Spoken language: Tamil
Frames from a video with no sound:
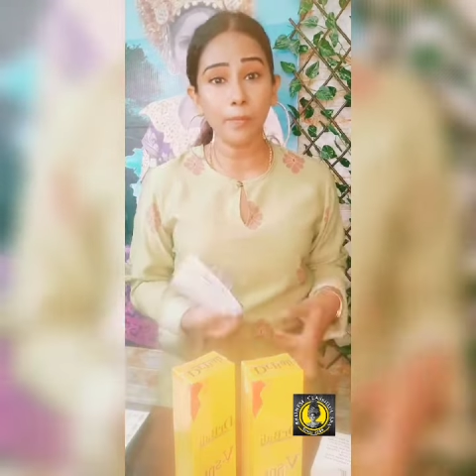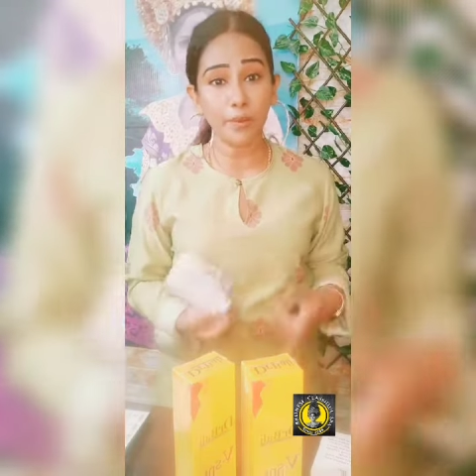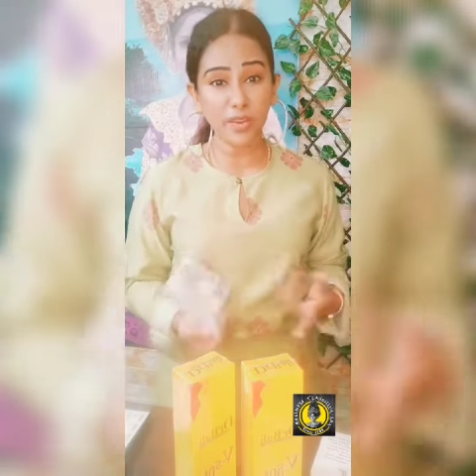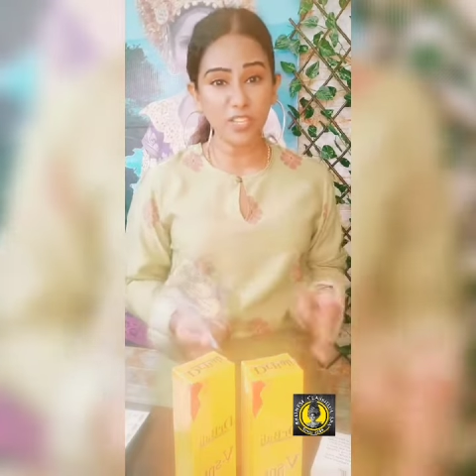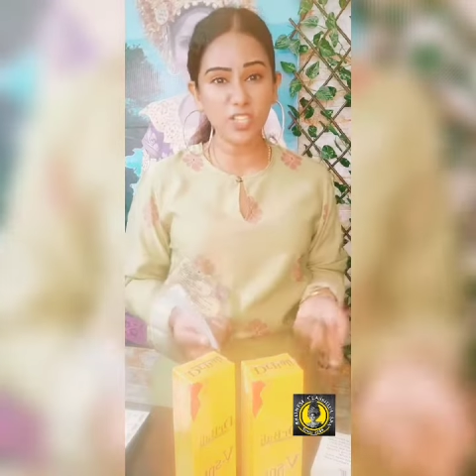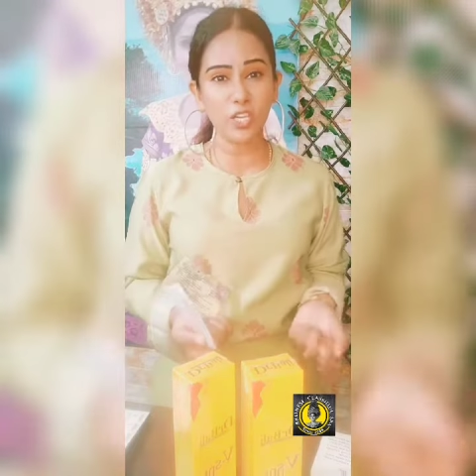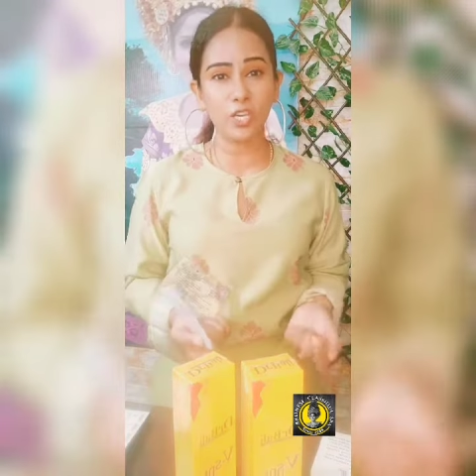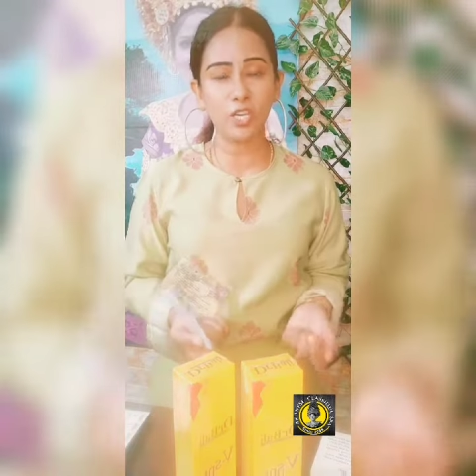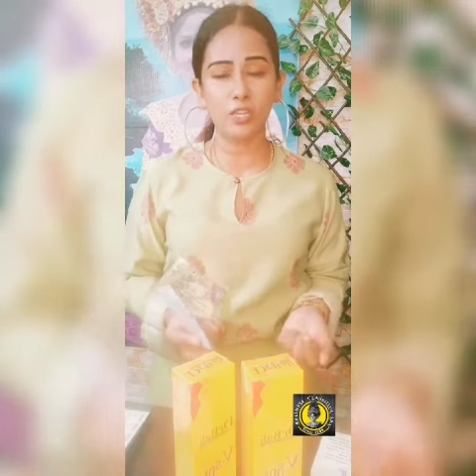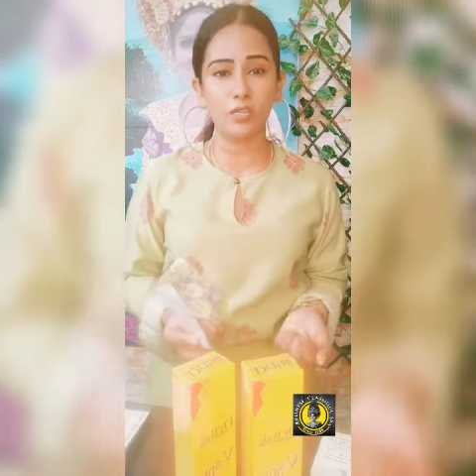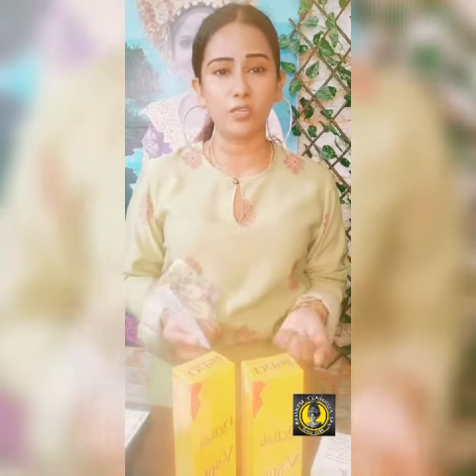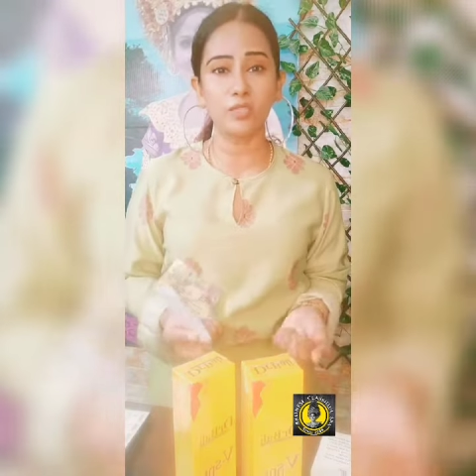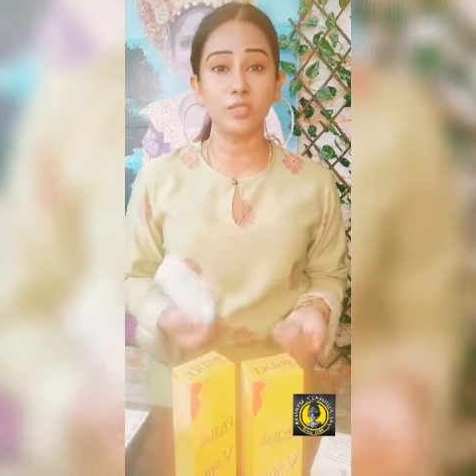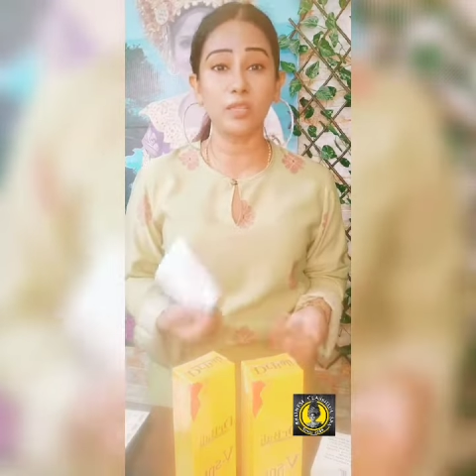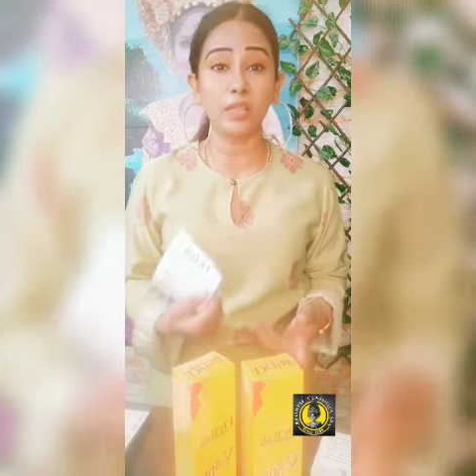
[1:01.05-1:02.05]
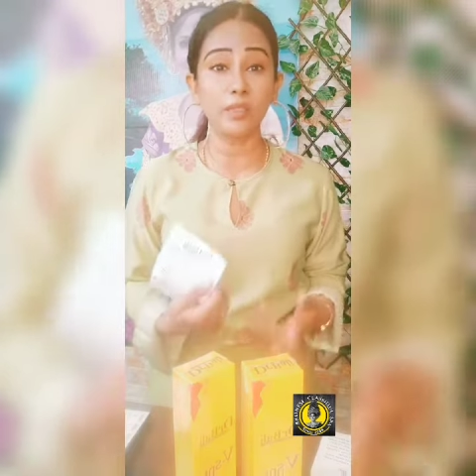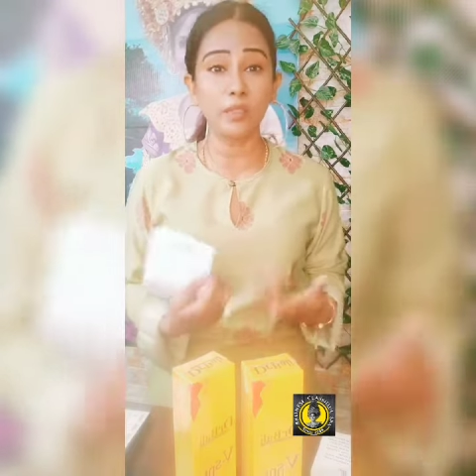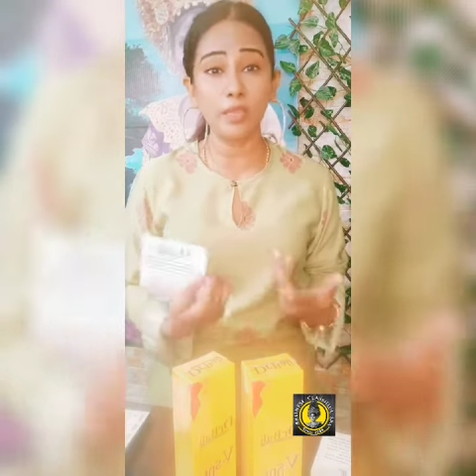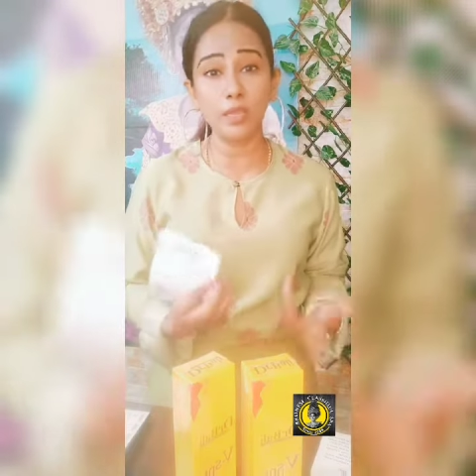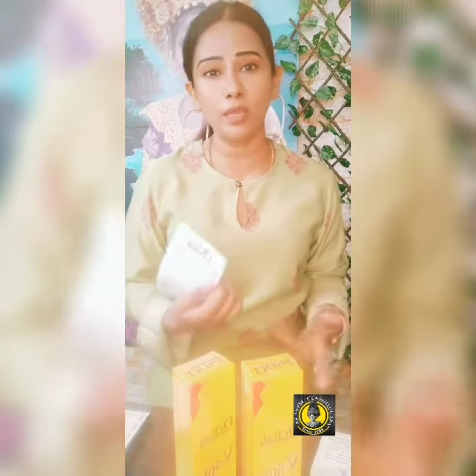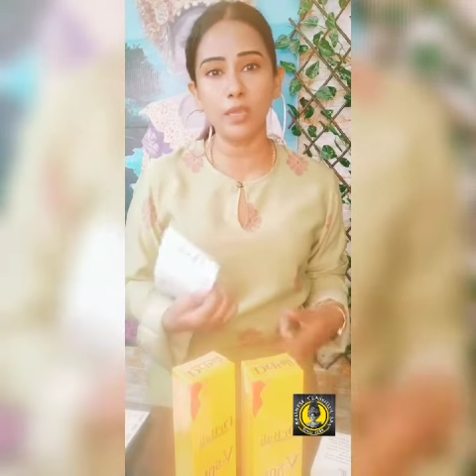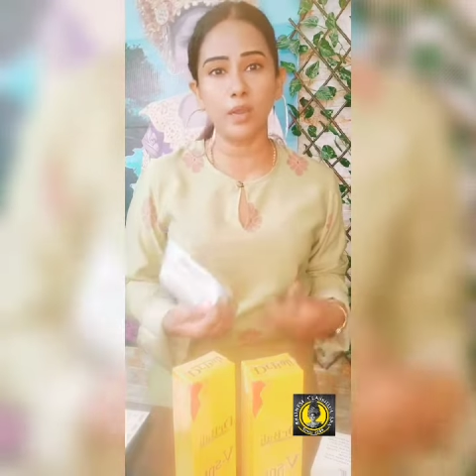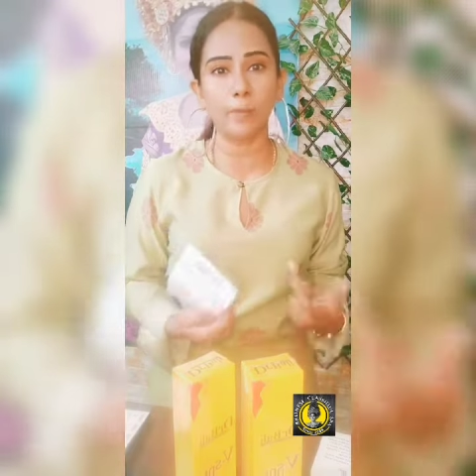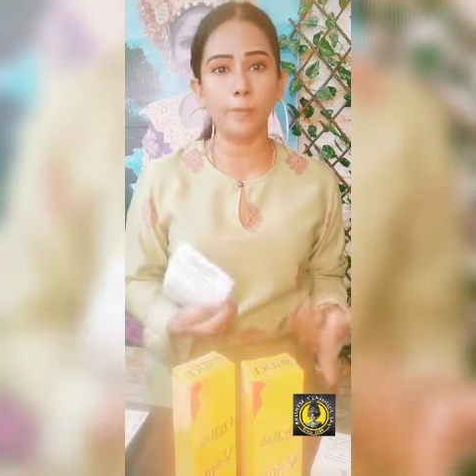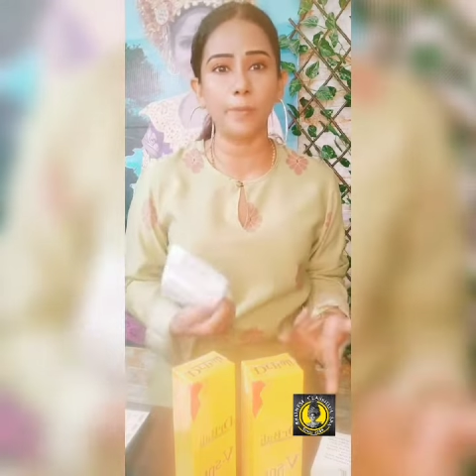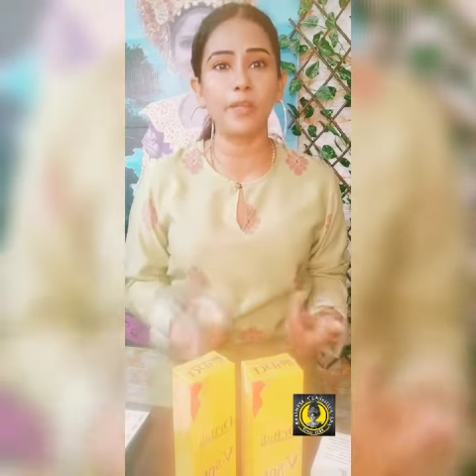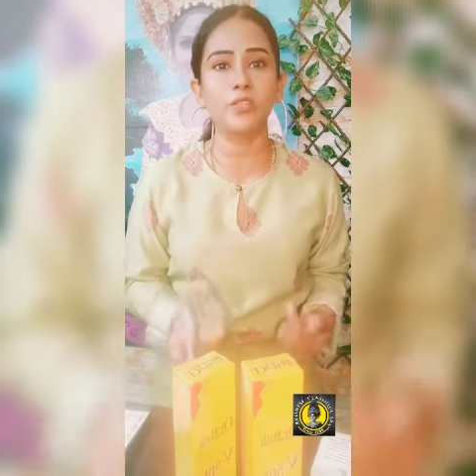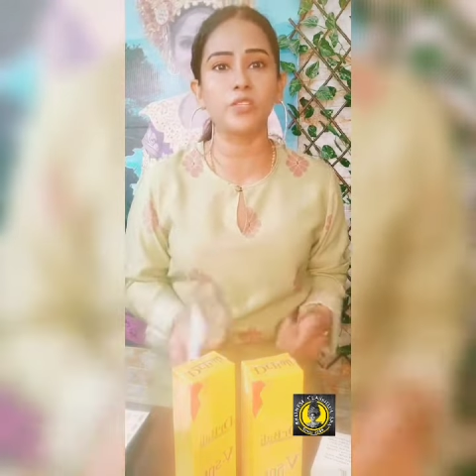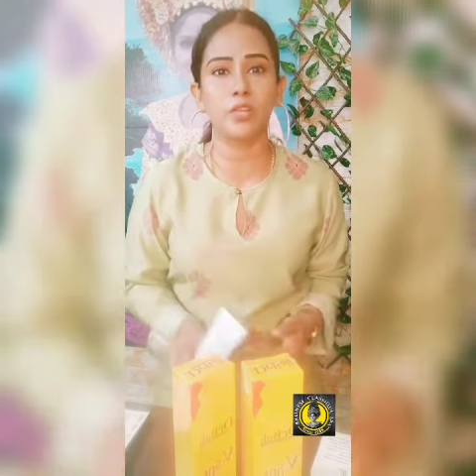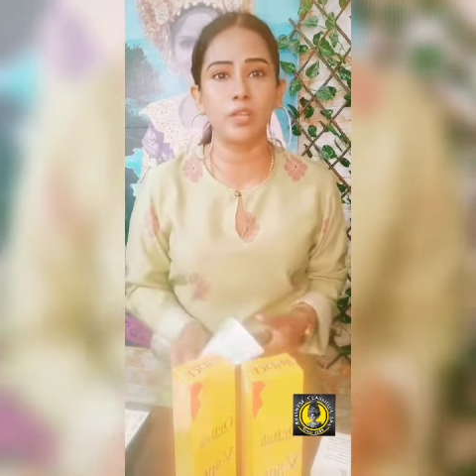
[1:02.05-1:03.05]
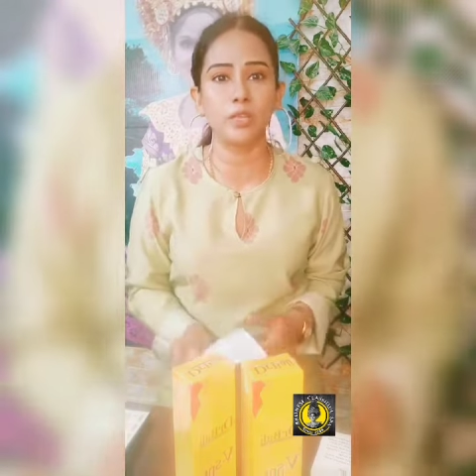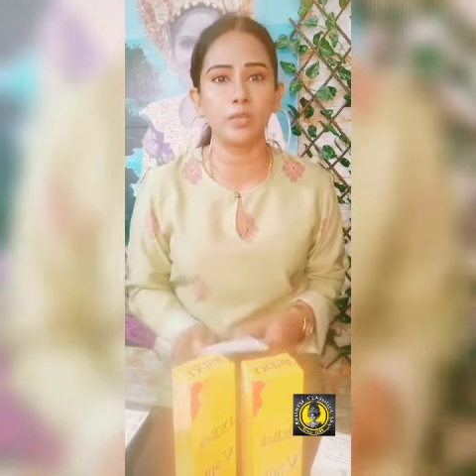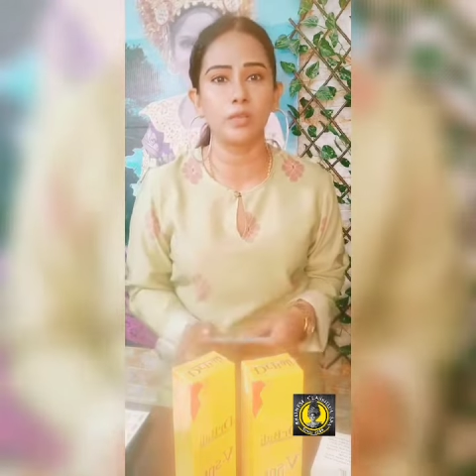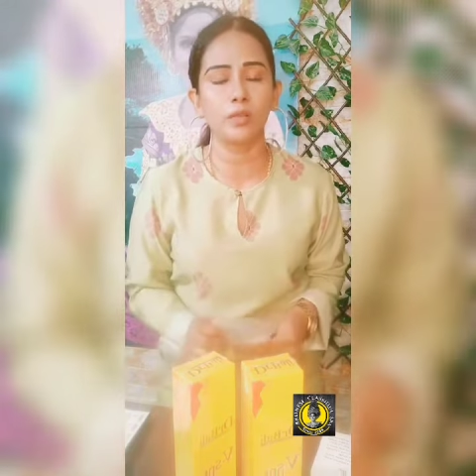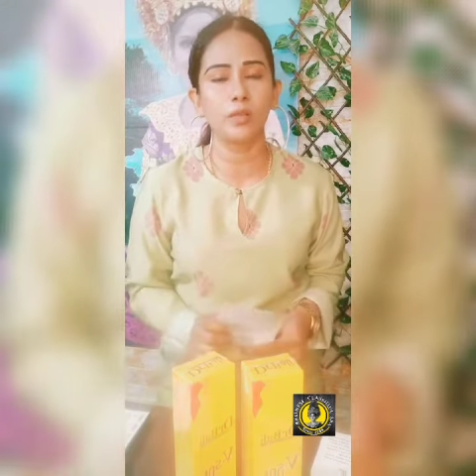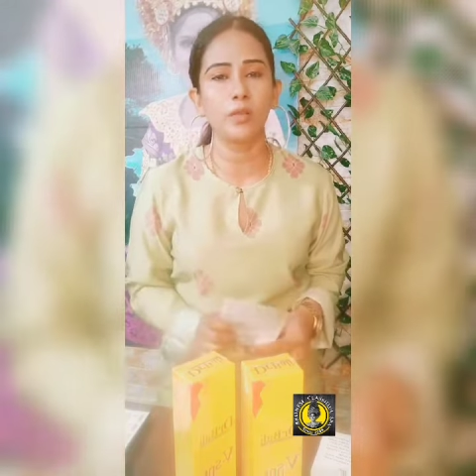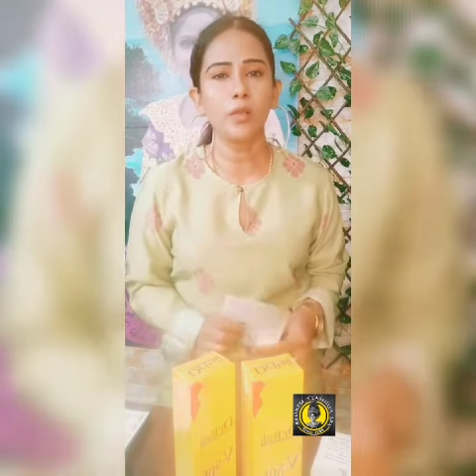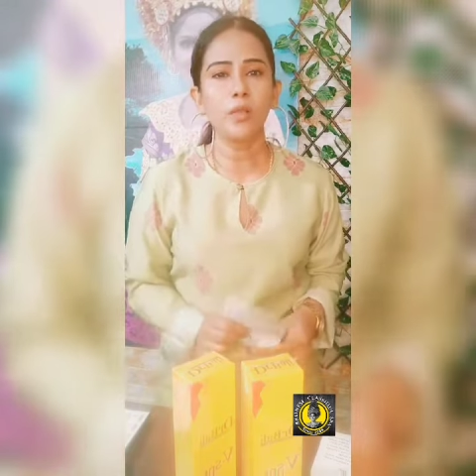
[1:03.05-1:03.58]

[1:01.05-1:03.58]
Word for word: பிரச்சனைகள் சந்திக்கிற பிரச்சனைகள்